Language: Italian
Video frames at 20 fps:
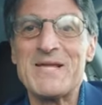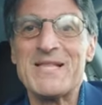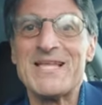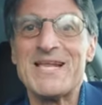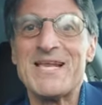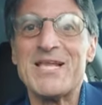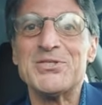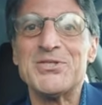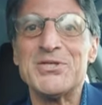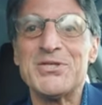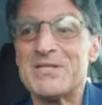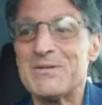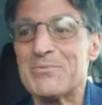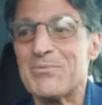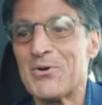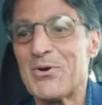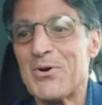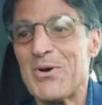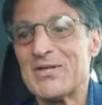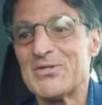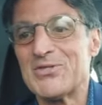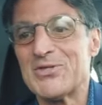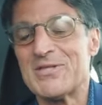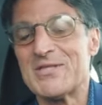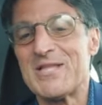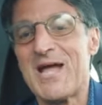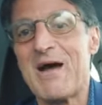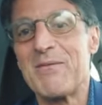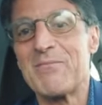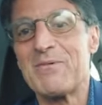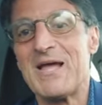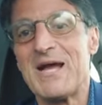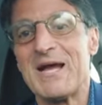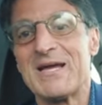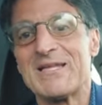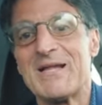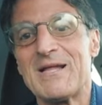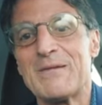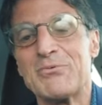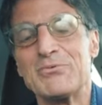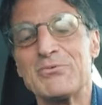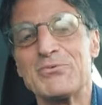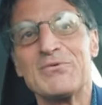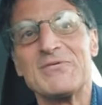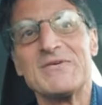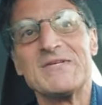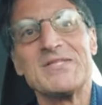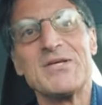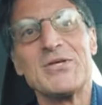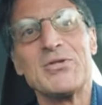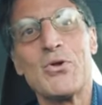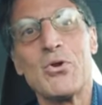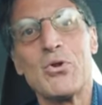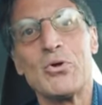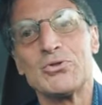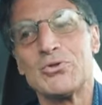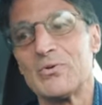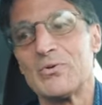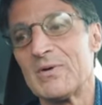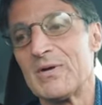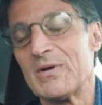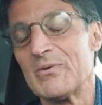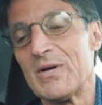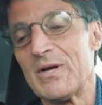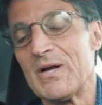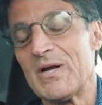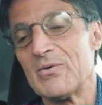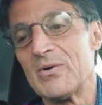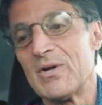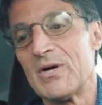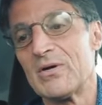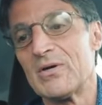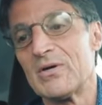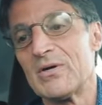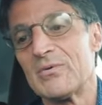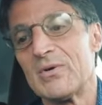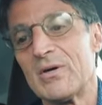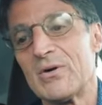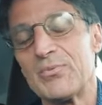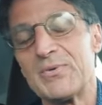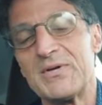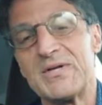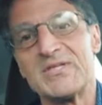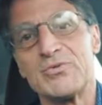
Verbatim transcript: quasi diciamo, mh, mm, mm, eh, totalmente legittimo, no?